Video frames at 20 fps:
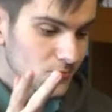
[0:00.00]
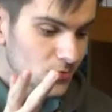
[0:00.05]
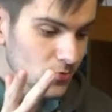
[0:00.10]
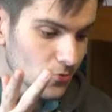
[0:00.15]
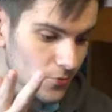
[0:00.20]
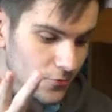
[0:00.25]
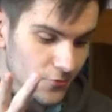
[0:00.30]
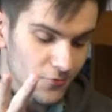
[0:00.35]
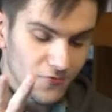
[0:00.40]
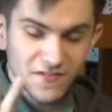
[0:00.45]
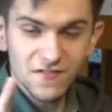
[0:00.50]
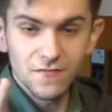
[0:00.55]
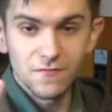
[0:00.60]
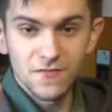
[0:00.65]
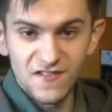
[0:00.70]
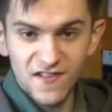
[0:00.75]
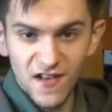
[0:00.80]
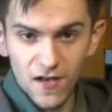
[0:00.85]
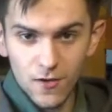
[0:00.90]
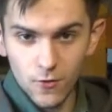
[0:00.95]
quoique c'est
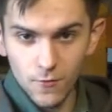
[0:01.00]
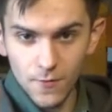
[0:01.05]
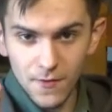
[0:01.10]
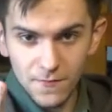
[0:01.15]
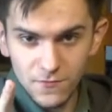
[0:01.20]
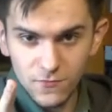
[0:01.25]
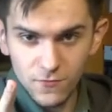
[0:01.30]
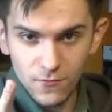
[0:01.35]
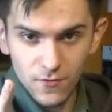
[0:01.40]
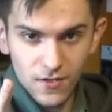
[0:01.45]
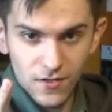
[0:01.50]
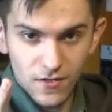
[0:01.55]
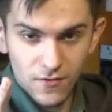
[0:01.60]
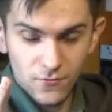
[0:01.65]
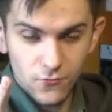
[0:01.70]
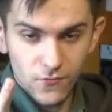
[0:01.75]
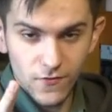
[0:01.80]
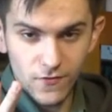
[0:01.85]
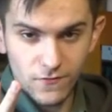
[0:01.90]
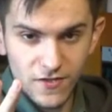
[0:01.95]
bizarre quand même sur la
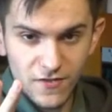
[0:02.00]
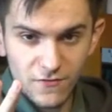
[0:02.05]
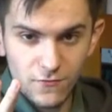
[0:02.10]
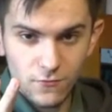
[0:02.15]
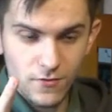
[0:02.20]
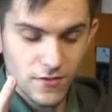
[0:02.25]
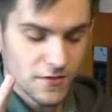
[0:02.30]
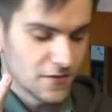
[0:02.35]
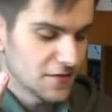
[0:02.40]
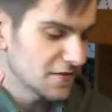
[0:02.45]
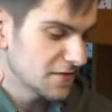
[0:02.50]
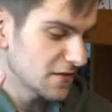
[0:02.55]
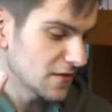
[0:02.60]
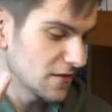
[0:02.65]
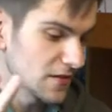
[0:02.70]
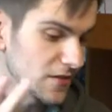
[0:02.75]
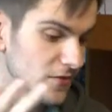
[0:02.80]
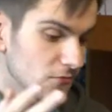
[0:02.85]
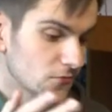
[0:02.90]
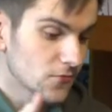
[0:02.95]
nouvelle version de la
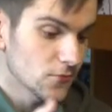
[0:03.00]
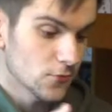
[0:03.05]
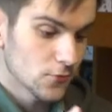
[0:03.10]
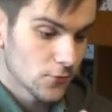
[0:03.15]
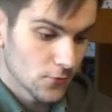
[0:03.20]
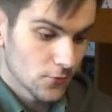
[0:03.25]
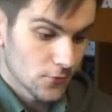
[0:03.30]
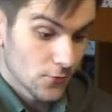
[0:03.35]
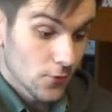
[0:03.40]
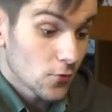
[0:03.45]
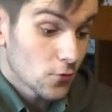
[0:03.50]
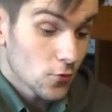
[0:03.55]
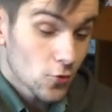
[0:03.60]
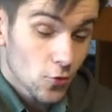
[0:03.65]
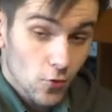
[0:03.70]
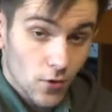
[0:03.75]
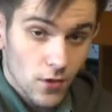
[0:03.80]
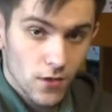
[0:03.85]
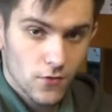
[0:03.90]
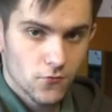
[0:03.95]
Nissan Leaf
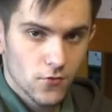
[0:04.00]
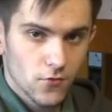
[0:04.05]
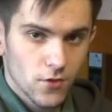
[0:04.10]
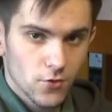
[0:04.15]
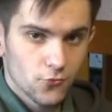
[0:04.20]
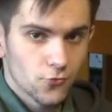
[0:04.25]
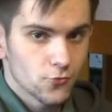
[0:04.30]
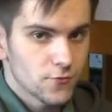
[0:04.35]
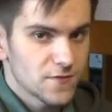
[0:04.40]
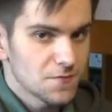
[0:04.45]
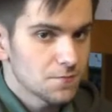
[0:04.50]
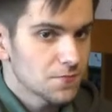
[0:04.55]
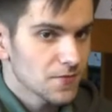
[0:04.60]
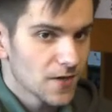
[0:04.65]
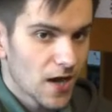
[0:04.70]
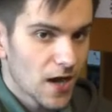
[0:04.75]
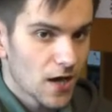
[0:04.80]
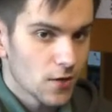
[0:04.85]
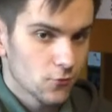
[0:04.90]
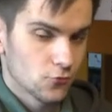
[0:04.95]
d'encore avoir du type
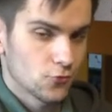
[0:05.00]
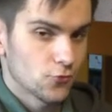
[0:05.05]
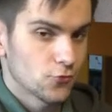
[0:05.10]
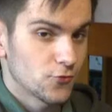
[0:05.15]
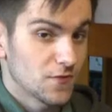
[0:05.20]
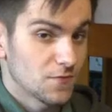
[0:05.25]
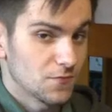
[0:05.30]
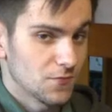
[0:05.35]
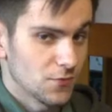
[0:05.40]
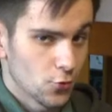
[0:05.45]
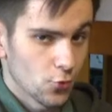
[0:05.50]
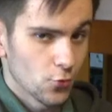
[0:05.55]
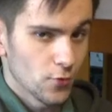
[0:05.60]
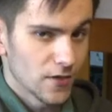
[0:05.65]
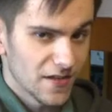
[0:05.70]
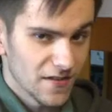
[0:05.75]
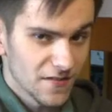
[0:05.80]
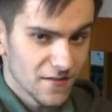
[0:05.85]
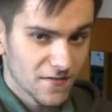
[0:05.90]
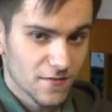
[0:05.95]
1 ou du type
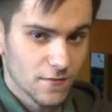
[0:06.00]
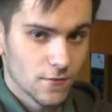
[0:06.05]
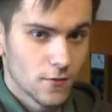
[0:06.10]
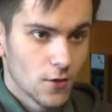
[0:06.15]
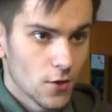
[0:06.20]
2S.